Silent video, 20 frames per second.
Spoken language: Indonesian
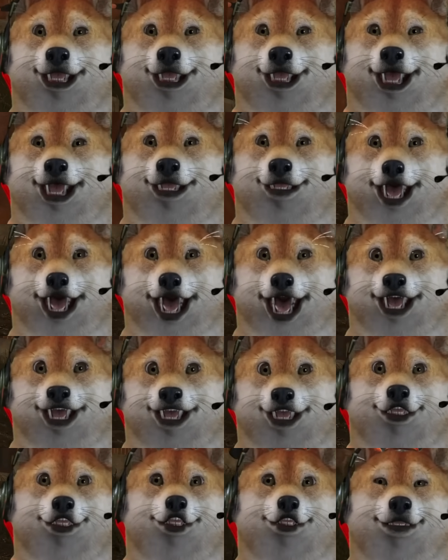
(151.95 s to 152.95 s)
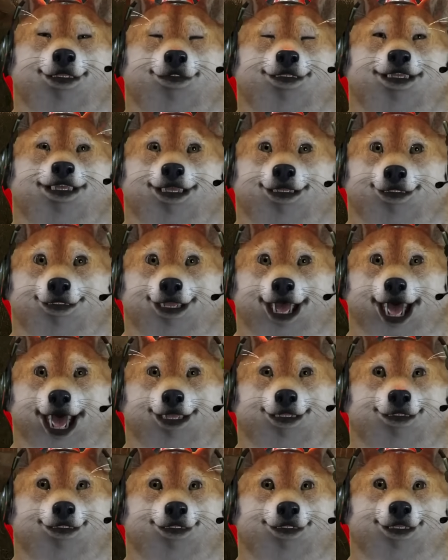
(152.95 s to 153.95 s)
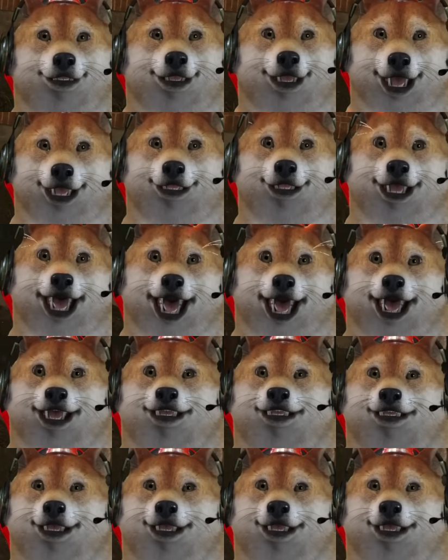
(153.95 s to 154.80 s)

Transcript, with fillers: eh bukan ya bukan temenin ngapain tuh ya repair ya